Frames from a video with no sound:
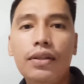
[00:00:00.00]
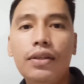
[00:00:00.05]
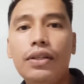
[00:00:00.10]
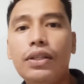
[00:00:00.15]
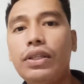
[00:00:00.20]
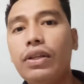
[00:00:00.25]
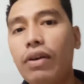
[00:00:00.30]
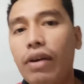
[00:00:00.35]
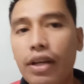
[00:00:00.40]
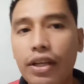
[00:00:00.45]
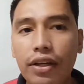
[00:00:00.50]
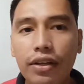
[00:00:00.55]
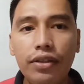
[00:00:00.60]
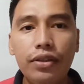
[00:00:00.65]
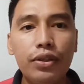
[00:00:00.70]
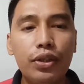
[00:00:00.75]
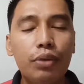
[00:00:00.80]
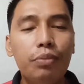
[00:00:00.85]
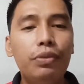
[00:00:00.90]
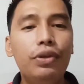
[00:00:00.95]
so ayun
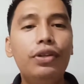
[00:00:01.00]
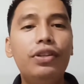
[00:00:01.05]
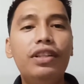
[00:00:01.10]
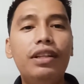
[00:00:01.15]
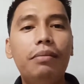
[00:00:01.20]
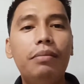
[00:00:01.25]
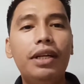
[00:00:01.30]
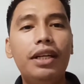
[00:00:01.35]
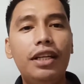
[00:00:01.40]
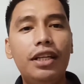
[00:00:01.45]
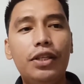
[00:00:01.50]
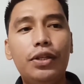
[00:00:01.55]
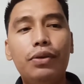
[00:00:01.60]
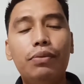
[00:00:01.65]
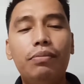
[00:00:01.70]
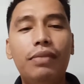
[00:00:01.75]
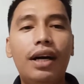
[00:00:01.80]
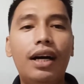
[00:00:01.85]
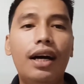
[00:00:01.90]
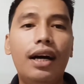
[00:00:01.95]
yung sumunod naman is
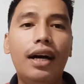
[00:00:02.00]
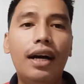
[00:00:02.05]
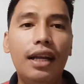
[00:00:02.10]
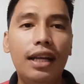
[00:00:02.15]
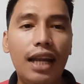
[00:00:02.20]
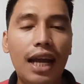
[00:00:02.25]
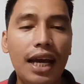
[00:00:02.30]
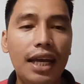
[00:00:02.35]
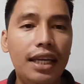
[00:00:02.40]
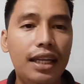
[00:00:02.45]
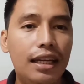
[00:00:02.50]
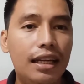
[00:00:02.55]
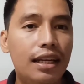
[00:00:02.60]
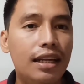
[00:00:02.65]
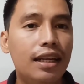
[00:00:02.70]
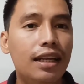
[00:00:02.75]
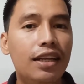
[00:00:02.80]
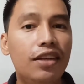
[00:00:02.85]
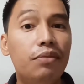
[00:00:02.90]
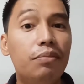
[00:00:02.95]
yung mga line
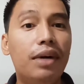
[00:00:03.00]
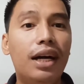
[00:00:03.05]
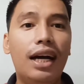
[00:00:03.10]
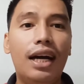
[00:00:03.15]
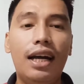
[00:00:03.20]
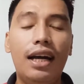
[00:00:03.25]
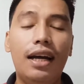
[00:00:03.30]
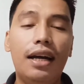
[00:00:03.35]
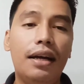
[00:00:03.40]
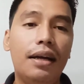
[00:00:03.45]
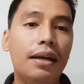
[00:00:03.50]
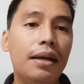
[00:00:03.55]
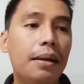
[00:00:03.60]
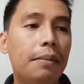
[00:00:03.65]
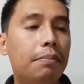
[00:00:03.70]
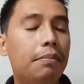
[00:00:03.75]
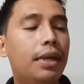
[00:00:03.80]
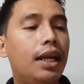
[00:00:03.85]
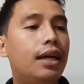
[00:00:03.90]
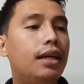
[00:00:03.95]
yung mga
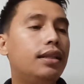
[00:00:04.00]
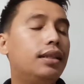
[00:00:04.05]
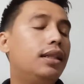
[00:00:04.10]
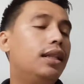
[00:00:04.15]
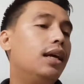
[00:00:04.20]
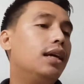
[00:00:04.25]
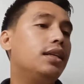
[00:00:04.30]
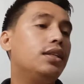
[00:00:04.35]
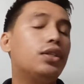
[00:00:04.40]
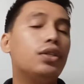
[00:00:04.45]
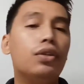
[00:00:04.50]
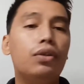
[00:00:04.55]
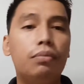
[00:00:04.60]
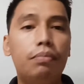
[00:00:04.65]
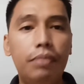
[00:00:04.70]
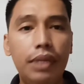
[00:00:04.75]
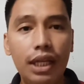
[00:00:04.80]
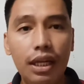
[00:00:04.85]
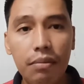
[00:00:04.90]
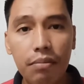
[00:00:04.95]
blind line so
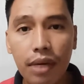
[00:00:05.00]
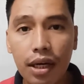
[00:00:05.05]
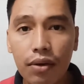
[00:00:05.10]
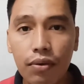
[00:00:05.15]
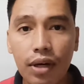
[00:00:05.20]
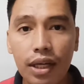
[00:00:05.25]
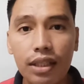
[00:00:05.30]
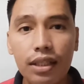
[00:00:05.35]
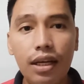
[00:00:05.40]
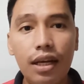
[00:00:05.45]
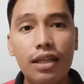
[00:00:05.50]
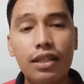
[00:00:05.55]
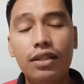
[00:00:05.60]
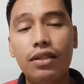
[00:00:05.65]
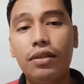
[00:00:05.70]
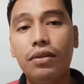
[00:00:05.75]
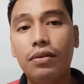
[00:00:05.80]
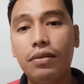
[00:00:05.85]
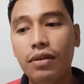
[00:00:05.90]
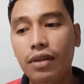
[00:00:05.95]
bilang baguhan guys
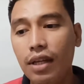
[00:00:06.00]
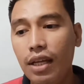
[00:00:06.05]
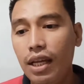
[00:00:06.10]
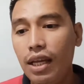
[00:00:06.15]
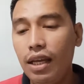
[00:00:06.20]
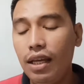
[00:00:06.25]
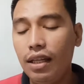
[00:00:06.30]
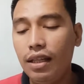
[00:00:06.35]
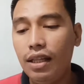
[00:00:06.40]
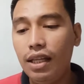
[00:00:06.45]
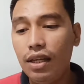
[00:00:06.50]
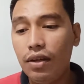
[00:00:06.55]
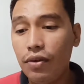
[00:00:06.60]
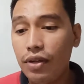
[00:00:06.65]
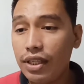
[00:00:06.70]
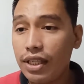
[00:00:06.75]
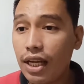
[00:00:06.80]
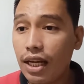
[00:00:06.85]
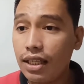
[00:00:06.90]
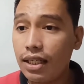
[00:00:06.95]
no hindi ko
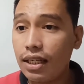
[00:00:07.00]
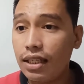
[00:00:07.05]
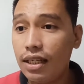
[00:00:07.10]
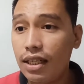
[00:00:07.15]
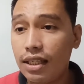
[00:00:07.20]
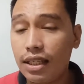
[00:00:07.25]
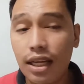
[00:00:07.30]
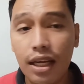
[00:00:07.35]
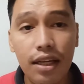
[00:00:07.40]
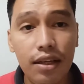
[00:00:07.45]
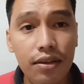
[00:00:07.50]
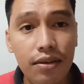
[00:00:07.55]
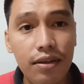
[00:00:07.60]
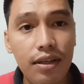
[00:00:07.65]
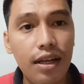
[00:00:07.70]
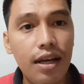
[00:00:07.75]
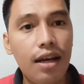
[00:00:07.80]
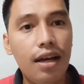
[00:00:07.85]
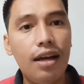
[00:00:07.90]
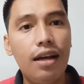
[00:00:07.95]
isasuggest sa inyo
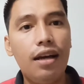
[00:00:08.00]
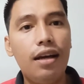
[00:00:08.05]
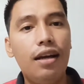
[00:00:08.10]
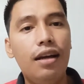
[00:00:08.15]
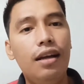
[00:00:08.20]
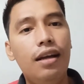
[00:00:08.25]
na